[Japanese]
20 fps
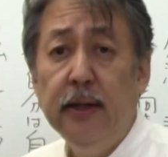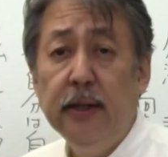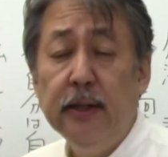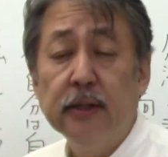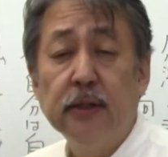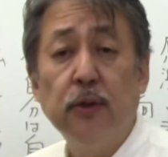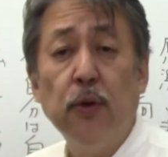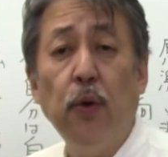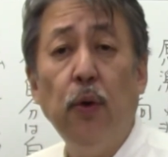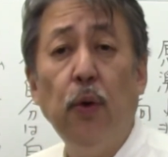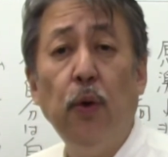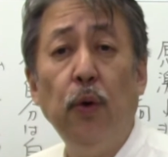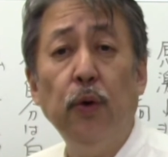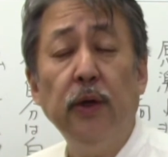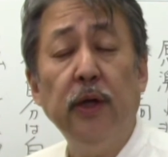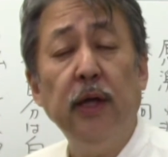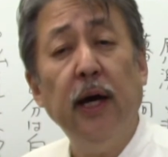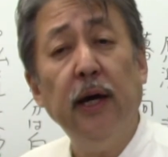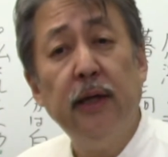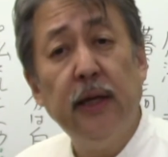そ
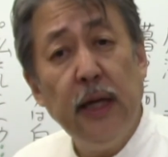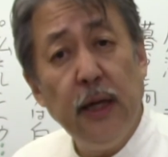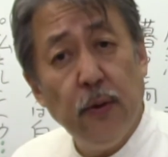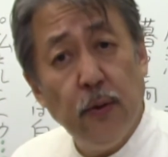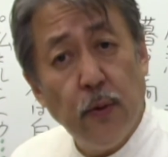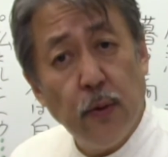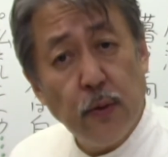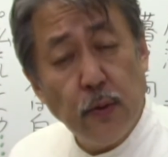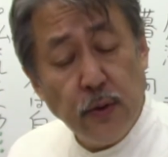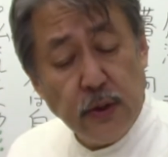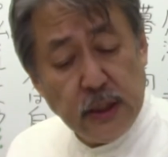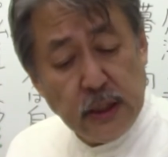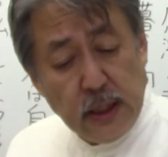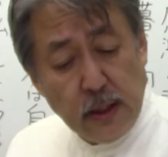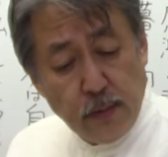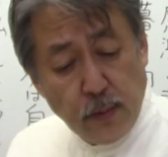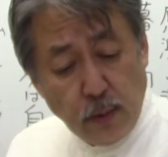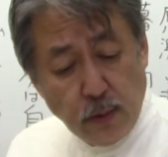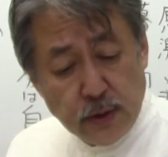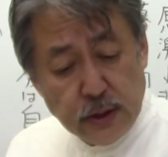う、やけを起こし
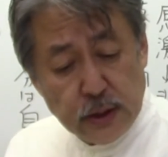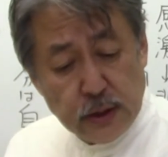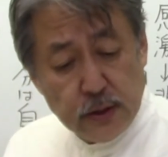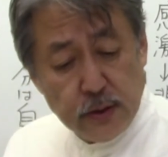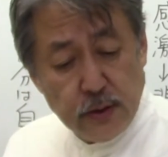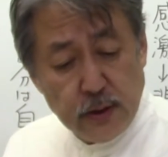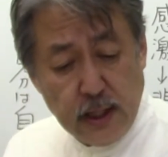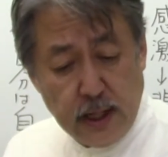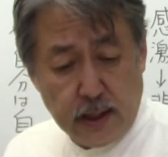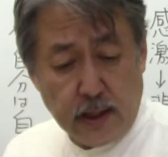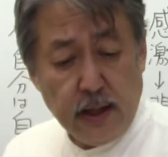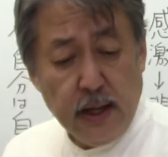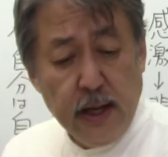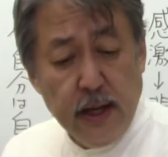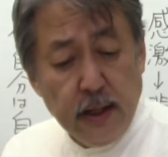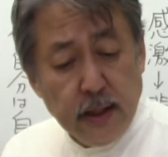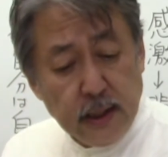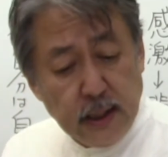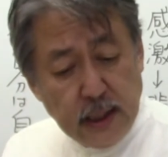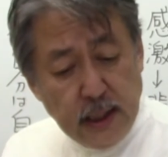ても欲しくない。
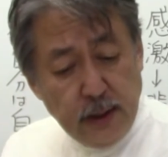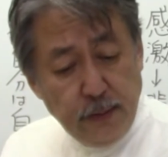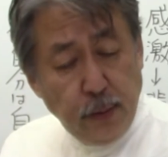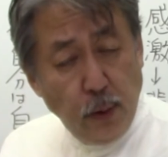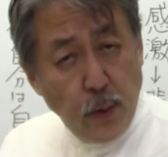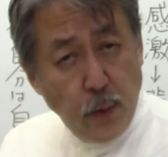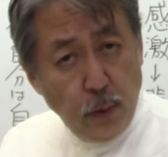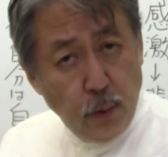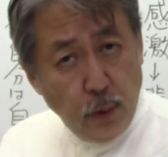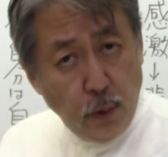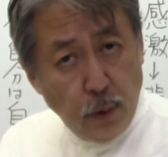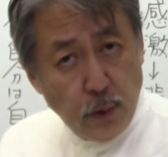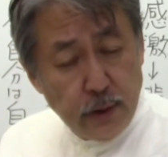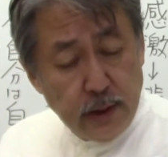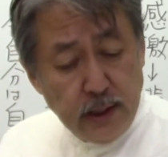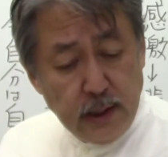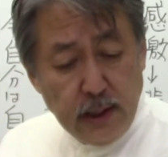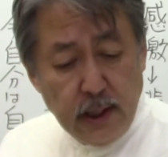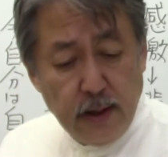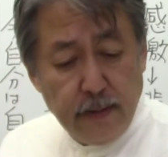希望を
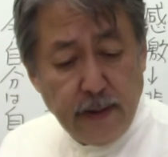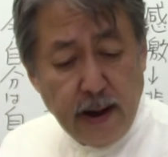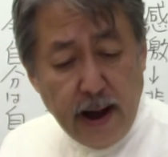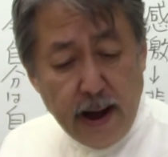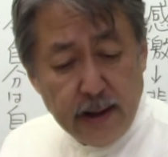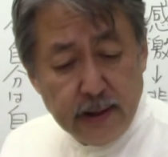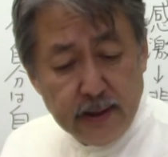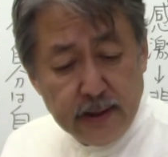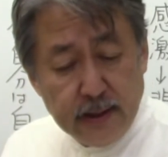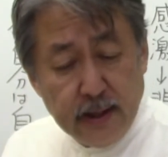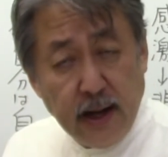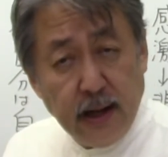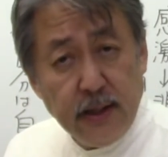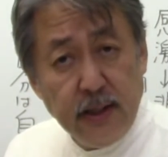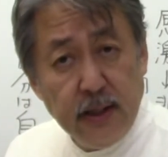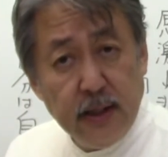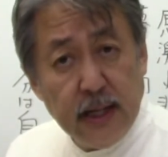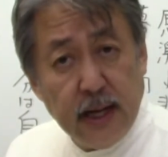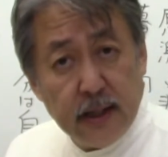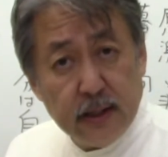言えば
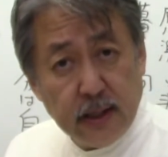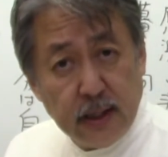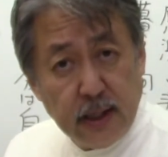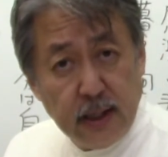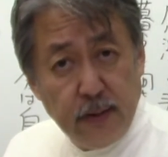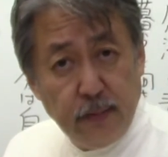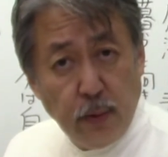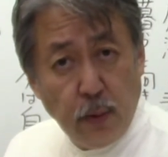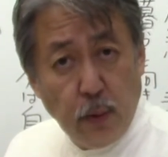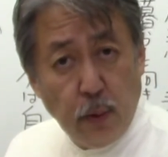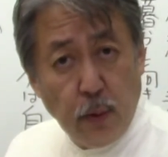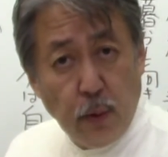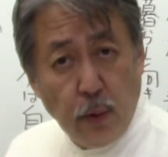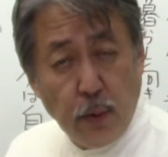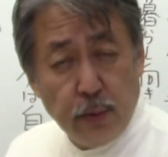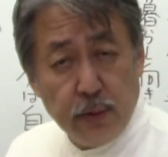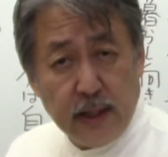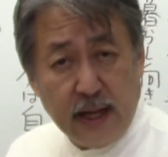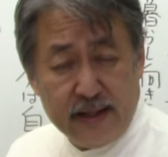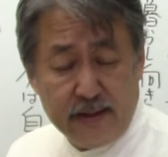何が希
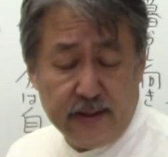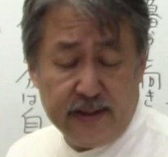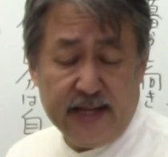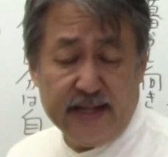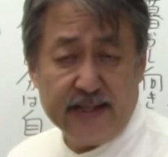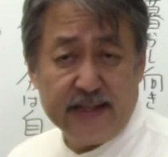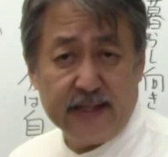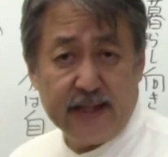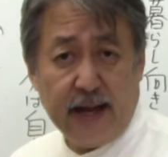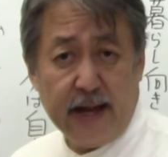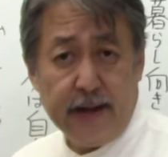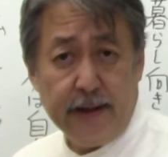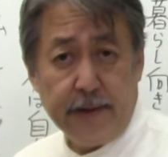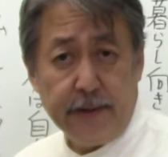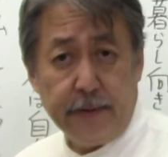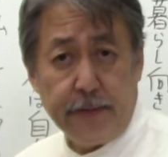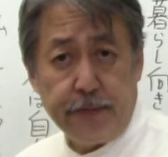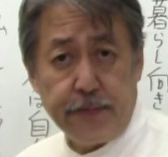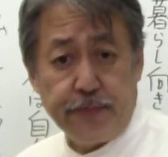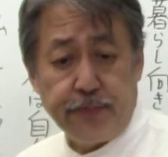望なんですか
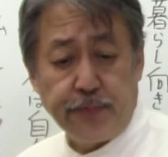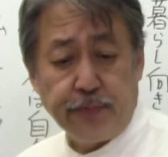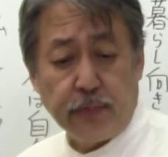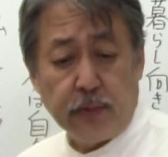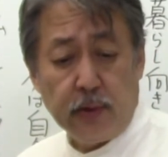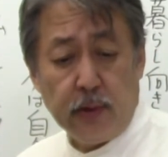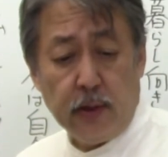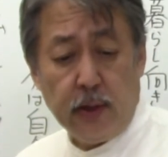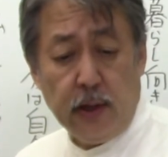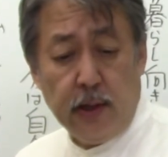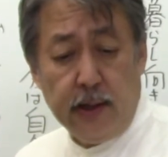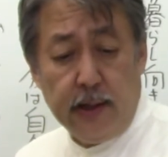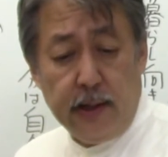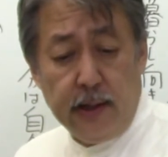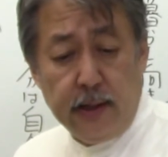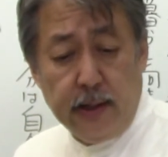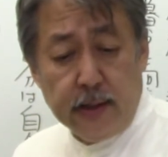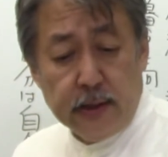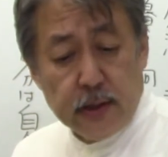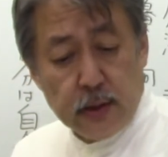
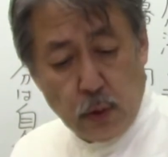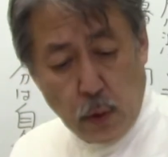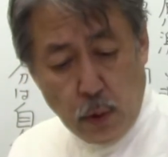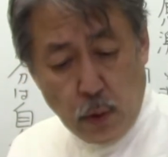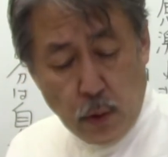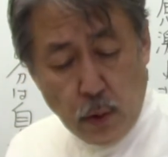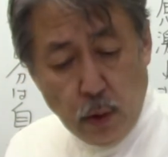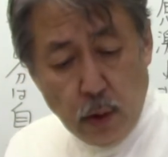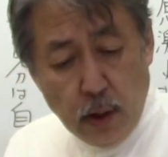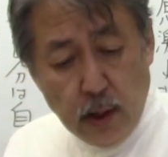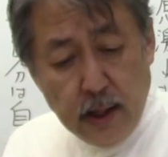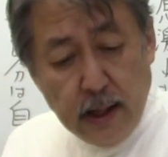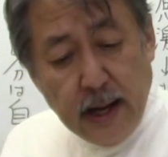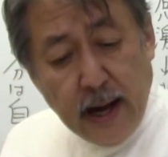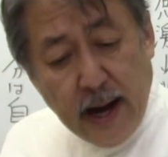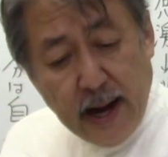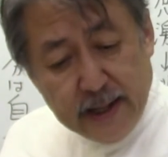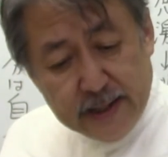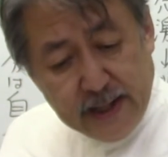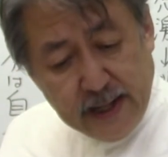そう。
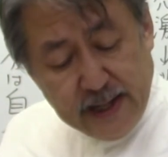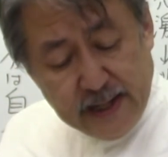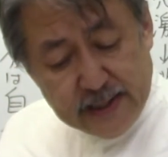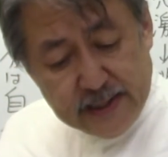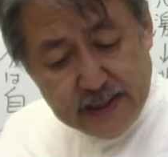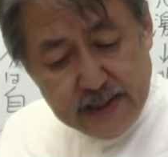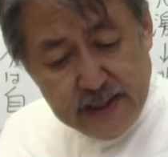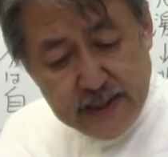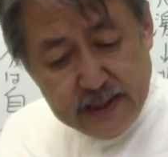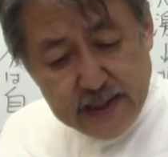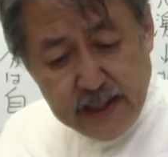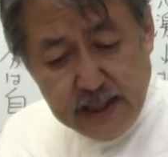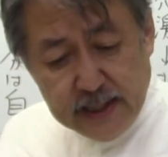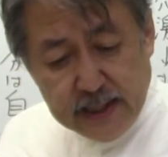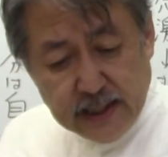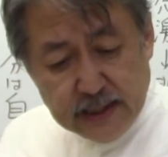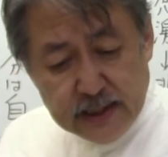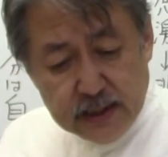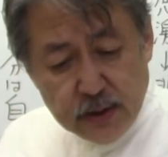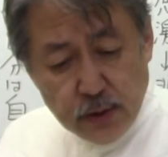新しい生
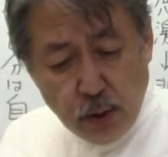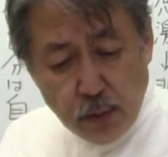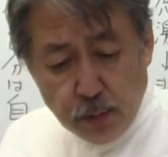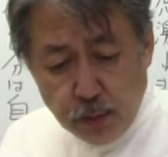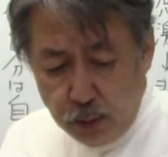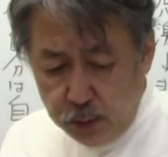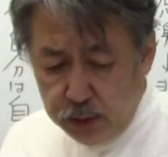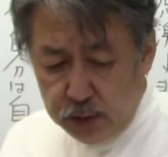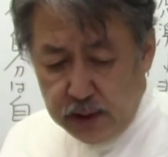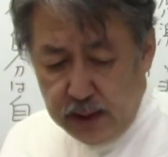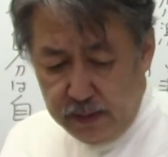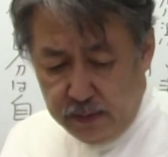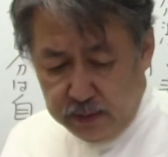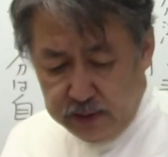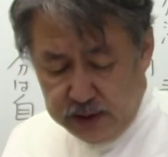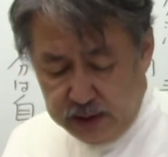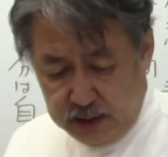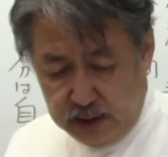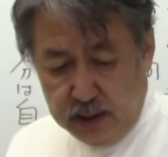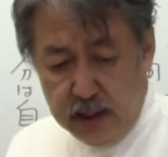活を持ってほ
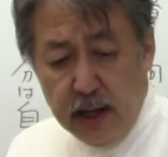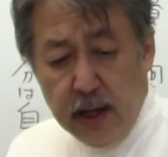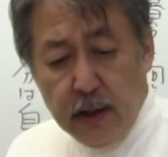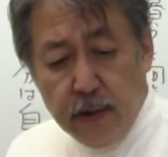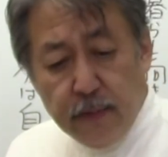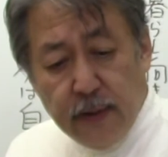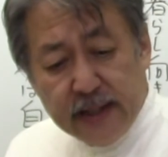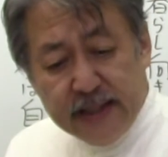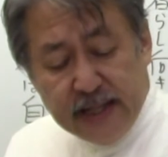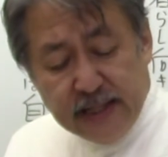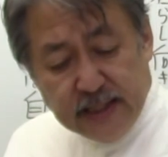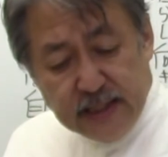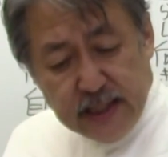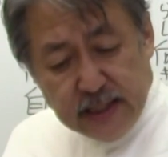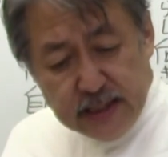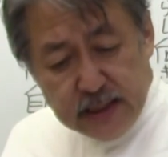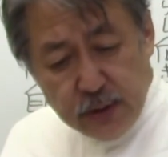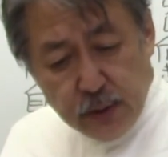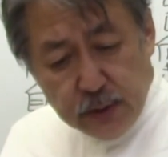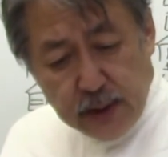しい。私
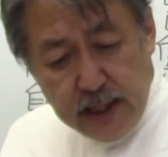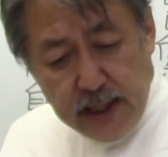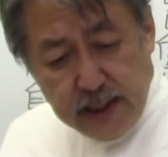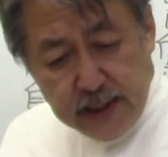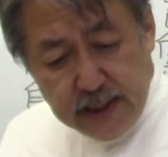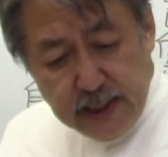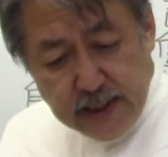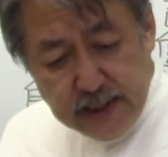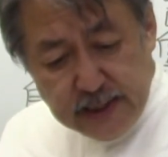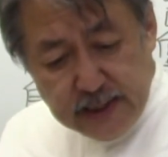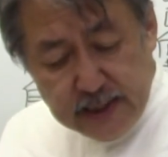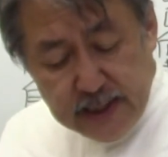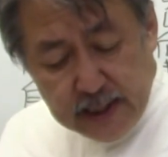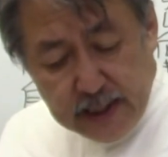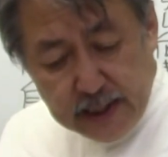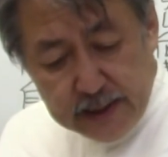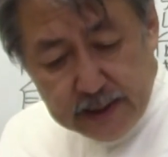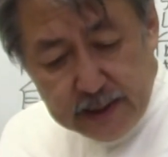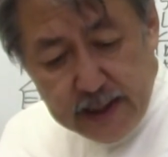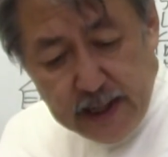たちの経験しな
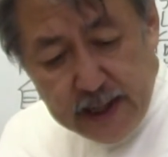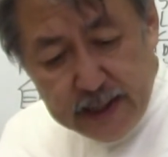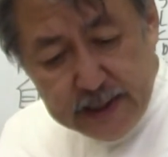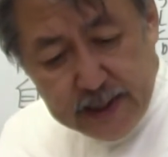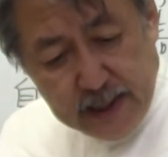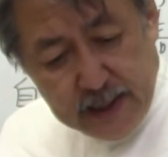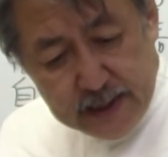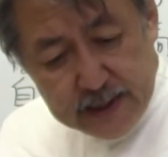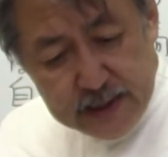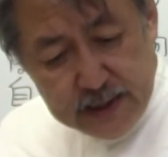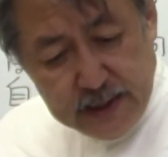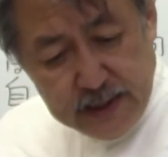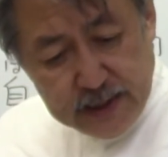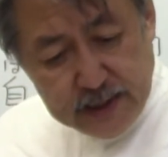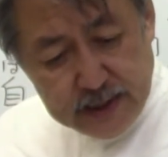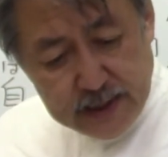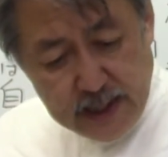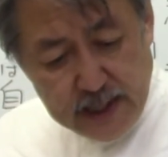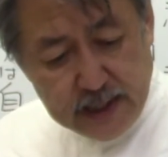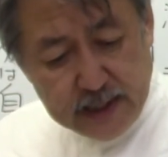かった新しい
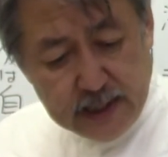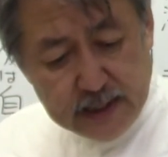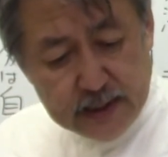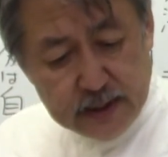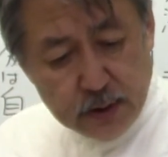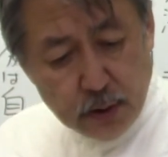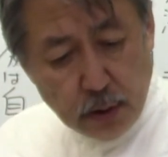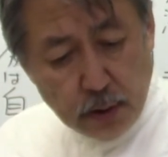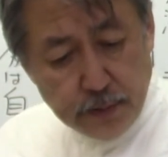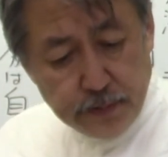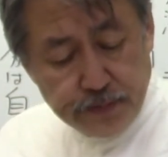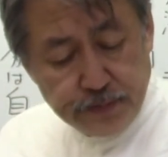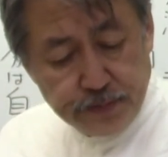生活を。